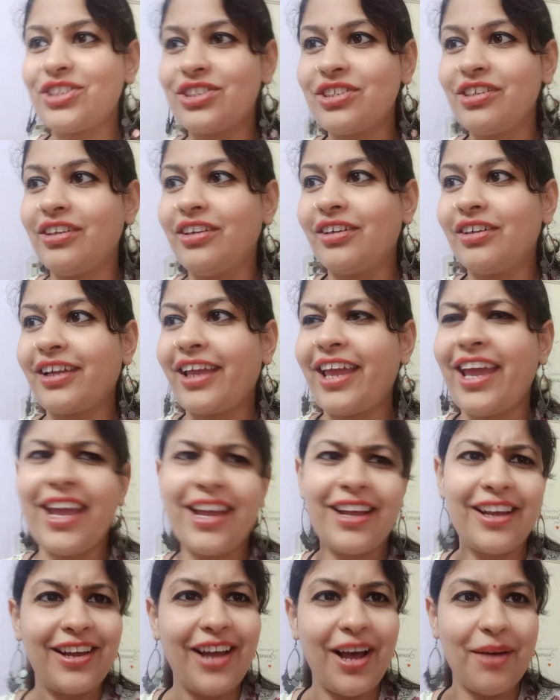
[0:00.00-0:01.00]

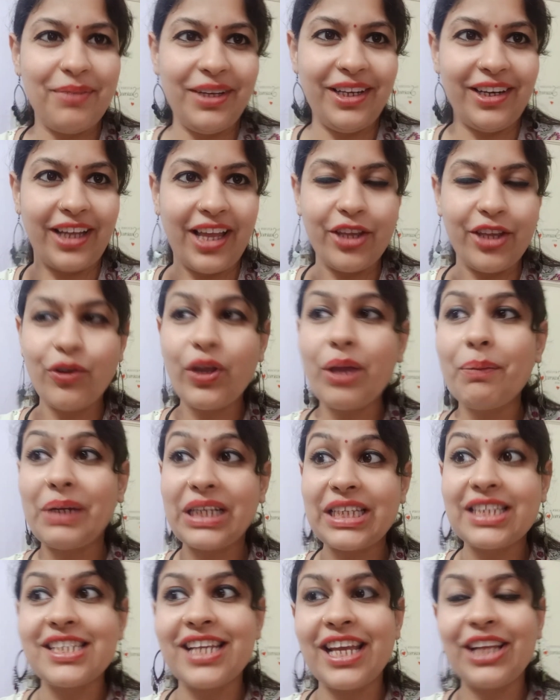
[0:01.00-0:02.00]
केक का भी रखें क्योंकि
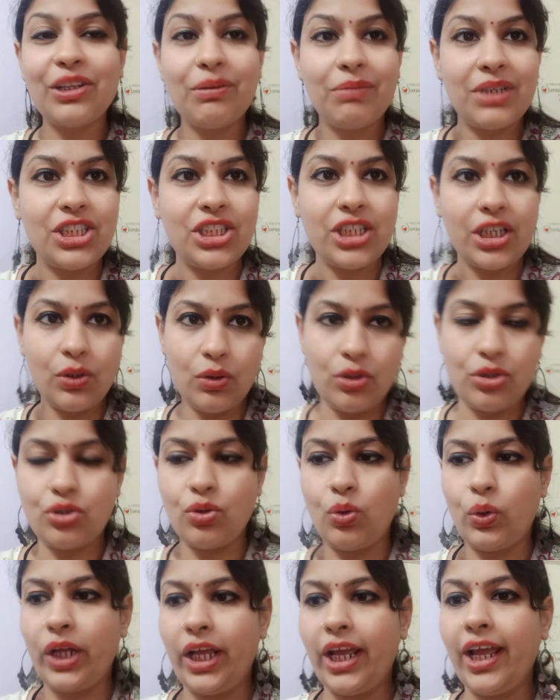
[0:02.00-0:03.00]
बच्चे हैं तो बच्चे खुश
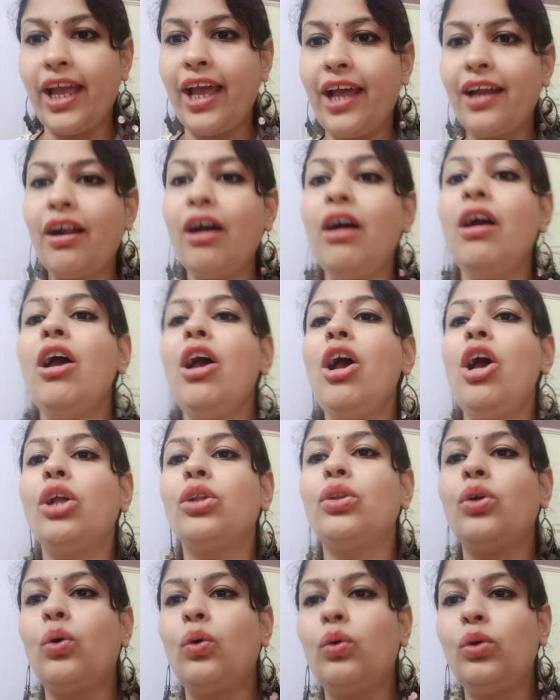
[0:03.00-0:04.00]
होंगे है ना
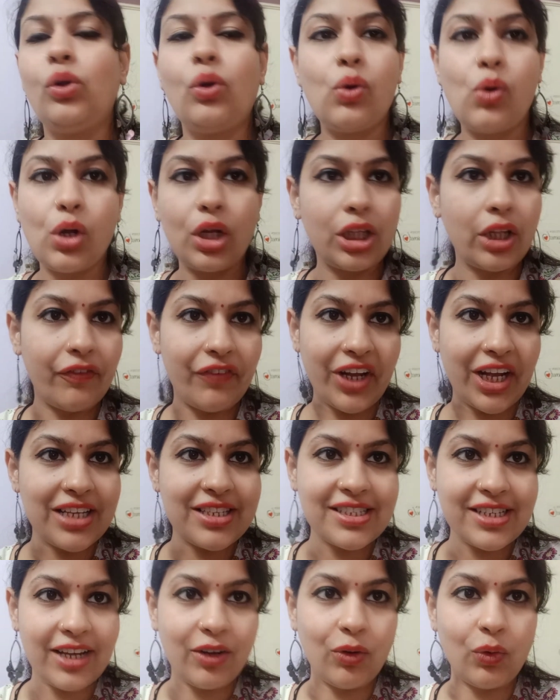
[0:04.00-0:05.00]
तो उन लोगों का तो
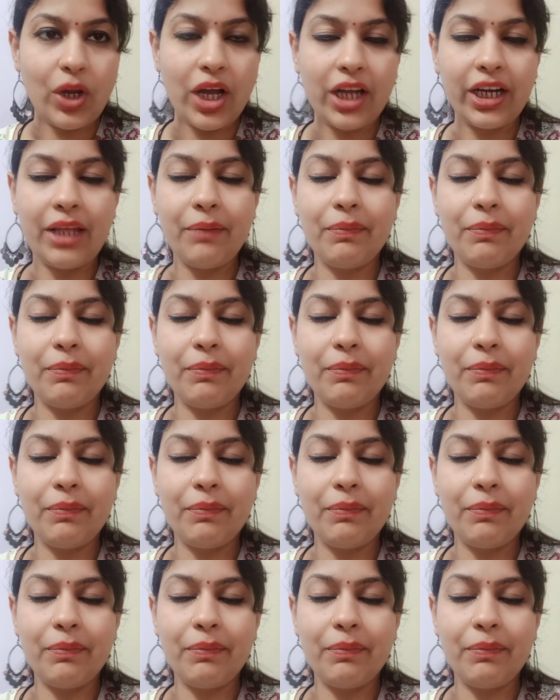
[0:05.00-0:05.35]
फास्ट होगा नहीं